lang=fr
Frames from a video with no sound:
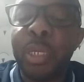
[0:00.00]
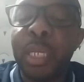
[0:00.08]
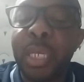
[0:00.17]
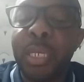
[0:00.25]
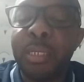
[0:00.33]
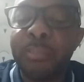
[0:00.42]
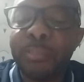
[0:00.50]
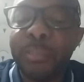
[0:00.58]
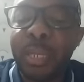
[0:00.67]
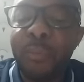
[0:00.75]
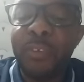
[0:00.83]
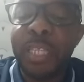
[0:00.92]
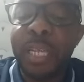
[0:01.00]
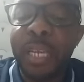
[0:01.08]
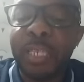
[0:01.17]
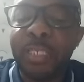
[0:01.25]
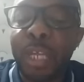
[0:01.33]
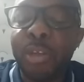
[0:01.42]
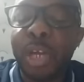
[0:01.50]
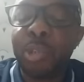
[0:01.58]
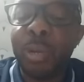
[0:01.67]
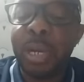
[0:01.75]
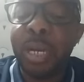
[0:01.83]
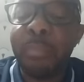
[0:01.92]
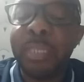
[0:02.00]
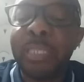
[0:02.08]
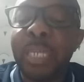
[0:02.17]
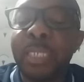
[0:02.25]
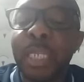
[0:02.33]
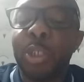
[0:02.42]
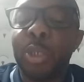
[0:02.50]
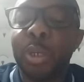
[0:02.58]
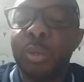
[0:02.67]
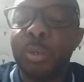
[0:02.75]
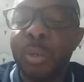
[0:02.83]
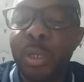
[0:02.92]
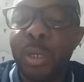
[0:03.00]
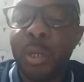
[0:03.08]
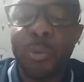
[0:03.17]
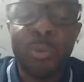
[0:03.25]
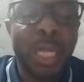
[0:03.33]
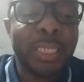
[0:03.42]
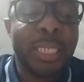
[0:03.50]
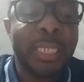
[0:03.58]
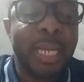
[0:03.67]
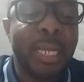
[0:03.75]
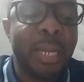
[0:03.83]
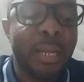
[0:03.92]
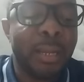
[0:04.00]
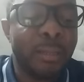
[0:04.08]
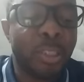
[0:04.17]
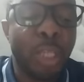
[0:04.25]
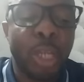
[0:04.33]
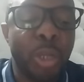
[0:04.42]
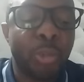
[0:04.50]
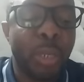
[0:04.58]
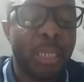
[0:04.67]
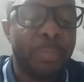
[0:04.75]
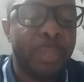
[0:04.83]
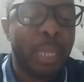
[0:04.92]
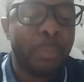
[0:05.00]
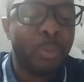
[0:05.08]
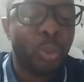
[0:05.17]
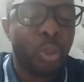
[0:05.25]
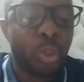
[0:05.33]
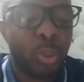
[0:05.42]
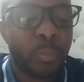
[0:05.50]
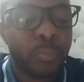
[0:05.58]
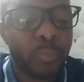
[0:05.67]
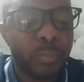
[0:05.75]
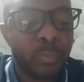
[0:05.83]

Kone Fetege, salut à toi. Ma très chère sœur Kouyate Deka, salut à toi depuis ta position.